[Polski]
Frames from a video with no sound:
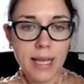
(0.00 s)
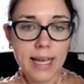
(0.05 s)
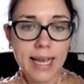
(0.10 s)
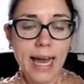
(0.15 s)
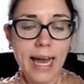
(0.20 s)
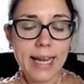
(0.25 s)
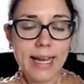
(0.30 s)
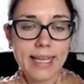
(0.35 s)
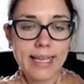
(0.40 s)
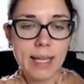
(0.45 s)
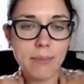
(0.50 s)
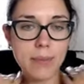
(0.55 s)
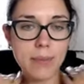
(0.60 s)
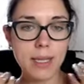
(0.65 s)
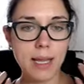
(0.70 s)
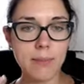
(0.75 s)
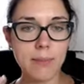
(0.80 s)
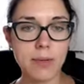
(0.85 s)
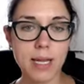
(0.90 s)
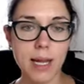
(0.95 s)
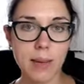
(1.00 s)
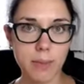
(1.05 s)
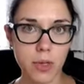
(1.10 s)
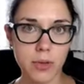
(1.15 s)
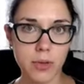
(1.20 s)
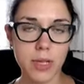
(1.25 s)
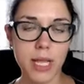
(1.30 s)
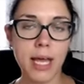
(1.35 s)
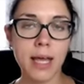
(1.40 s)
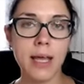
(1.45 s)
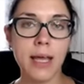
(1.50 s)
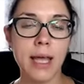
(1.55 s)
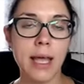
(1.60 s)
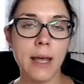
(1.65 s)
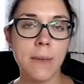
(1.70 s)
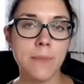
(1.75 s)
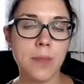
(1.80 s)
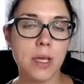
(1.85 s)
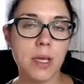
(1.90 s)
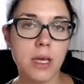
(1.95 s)
kark, napinamy ramiona
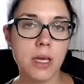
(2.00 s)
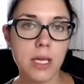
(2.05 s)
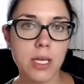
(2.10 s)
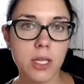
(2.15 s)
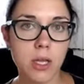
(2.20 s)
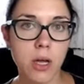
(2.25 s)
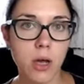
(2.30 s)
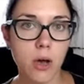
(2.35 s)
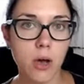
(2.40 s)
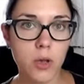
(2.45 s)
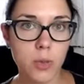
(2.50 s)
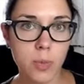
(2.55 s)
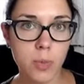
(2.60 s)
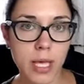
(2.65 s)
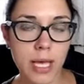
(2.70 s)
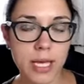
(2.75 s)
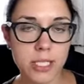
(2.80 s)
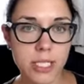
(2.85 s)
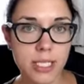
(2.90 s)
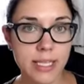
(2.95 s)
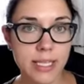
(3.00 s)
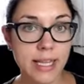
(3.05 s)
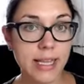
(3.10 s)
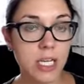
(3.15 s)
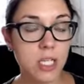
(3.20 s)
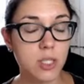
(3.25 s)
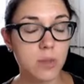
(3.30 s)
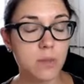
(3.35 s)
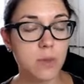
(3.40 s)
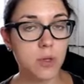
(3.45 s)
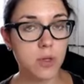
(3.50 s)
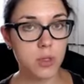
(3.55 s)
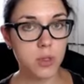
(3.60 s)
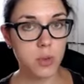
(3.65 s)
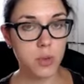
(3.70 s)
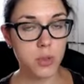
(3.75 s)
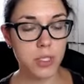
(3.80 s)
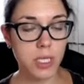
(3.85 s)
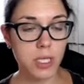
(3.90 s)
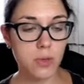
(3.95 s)
y, i to odbija się na naszym
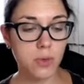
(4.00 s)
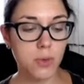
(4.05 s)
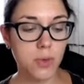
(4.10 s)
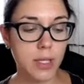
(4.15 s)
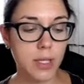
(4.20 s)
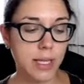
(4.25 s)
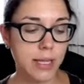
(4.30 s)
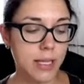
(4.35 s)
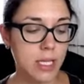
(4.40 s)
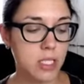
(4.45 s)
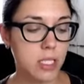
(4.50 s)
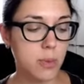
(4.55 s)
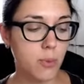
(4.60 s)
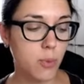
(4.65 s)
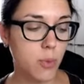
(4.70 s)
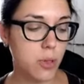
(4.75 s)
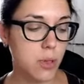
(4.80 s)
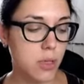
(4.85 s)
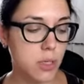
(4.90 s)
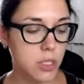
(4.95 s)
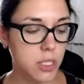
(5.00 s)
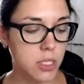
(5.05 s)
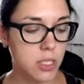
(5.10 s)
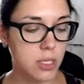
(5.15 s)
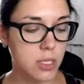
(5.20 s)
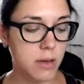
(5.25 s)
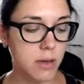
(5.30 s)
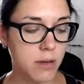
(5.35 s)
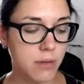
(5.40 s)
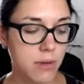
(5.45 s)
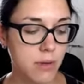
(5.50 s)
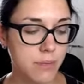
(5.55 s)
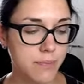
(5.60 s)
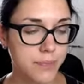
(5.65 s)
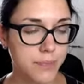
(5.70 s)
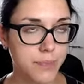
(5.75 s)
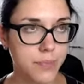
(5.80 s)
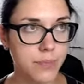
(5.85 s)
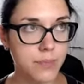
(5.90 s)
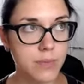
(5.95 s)
rozluźnieniu i na naszej płynności y,
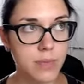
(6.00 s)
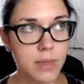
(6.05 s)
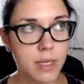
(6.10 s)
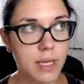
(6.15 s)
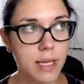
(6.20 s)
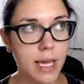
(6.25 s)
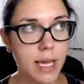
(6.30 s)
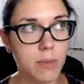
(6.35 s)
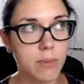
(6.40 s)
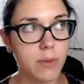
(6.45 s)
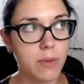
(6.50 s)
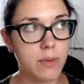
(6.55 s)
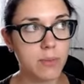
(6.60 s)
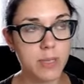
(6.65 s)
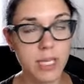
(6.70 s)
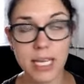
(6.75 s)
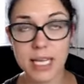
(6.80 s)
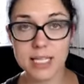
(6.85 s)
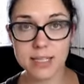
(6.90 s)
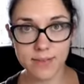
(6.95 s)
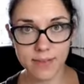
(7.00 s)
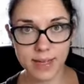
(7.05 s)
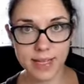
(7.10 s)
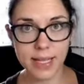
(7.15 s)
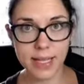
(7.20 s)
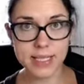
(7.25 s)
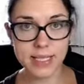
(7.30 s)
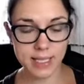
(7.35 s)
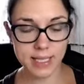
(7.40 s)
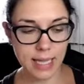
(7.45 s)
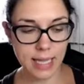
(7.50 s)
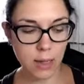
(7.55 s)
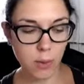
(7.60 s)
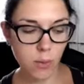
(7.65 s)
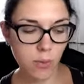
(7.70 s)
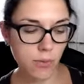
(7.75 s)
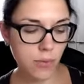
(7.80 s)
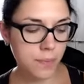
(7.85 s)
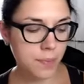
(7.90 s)
mm, jakby przekazywania sygnałów.